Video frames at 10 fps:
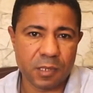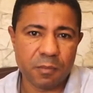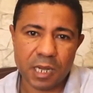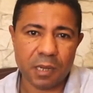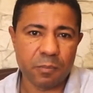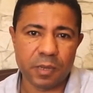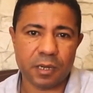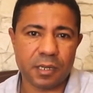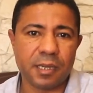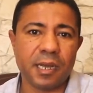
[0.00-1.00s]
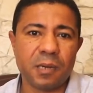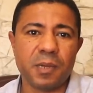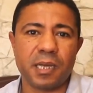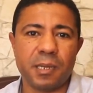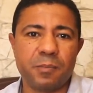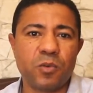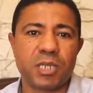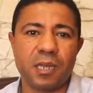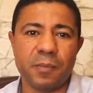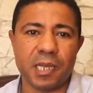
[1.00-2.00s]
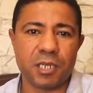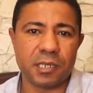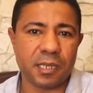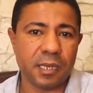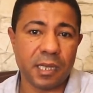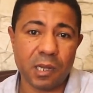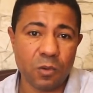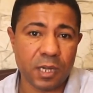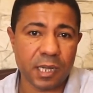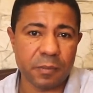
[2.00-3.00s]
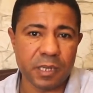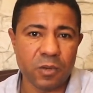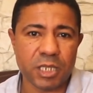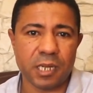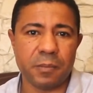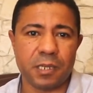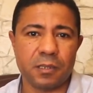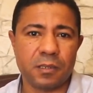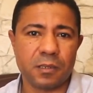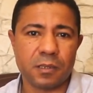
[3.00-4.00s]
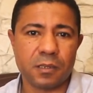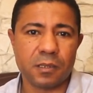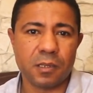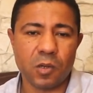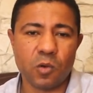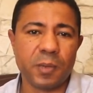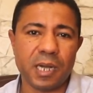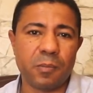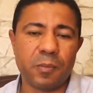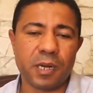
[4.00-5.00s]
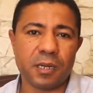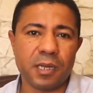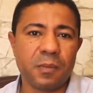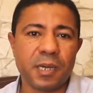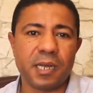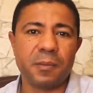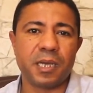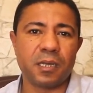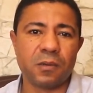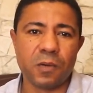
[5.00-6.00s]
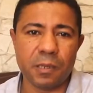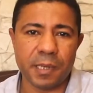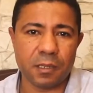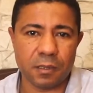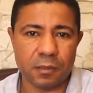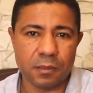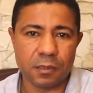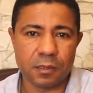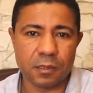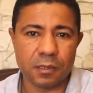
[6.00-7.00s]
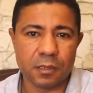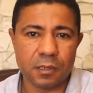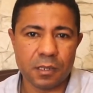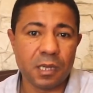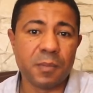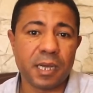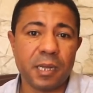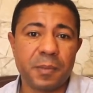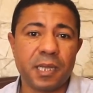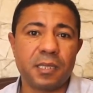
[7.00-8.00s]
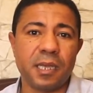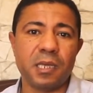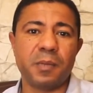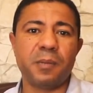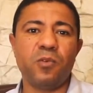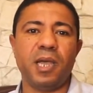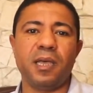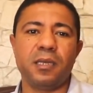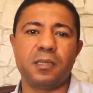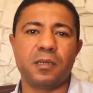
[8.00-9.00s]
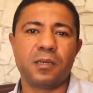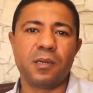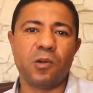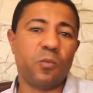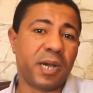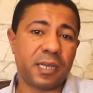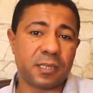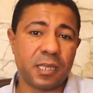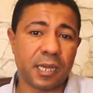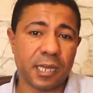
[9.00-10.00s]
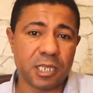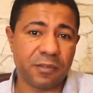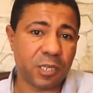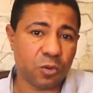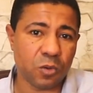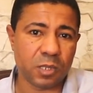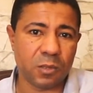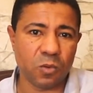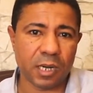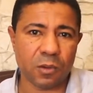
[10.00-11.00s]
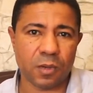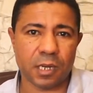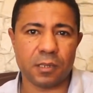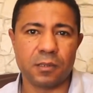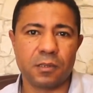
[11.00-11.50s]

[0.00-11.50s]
ما عمر كان المغرب مشكل مع الجزائر حكاما وشعبا وما عمر المغرب كان هو البادي المغرب كان دائما محايد وما كيتدخلش في شؤون الدول الأخرى